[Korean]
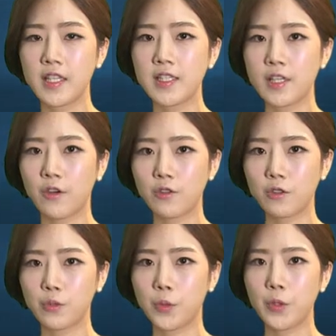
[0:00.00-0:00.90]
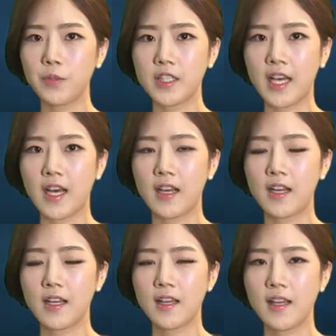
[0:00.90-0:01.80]
끼칠 것으로 보입니다.
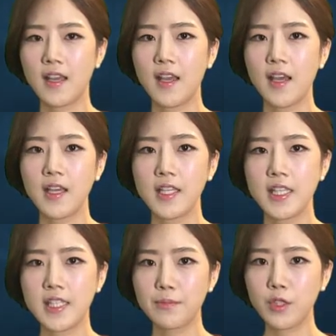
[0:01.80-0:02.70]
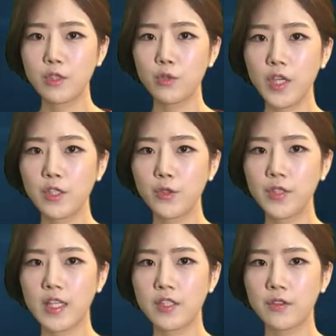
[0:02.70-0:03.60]
이집트 수에즈
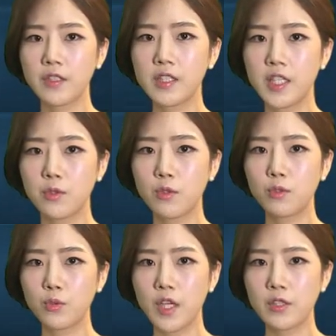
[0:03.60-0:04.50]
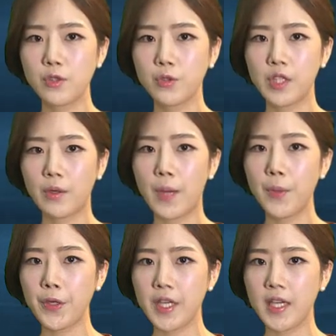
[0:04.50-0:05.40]
운하청은 기존 수에즈 운하와
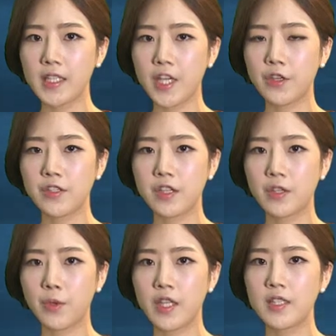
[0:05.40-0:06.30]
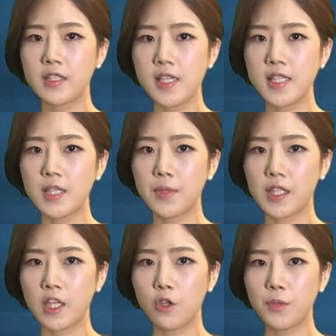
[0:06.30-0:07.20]
평행하게 건설된
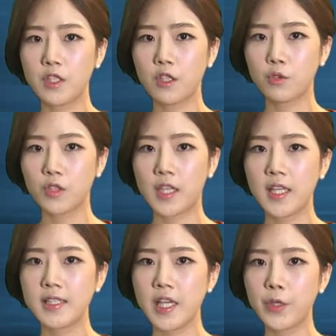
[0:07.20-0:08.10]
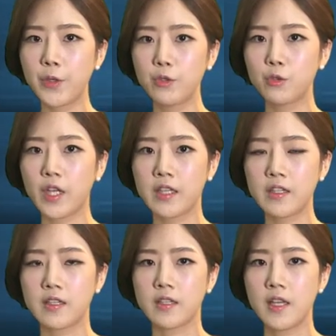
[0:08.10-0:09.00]
72km 구간의 새로운
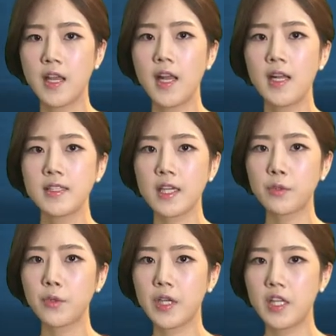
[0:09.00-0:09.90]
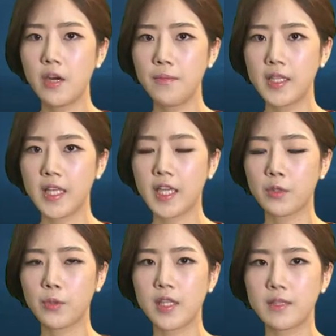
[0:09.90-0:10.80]
운하를 착공 1년 만에
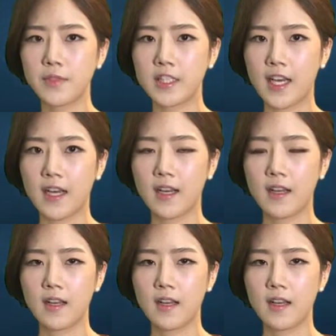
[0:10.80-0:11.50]
개통했습니다.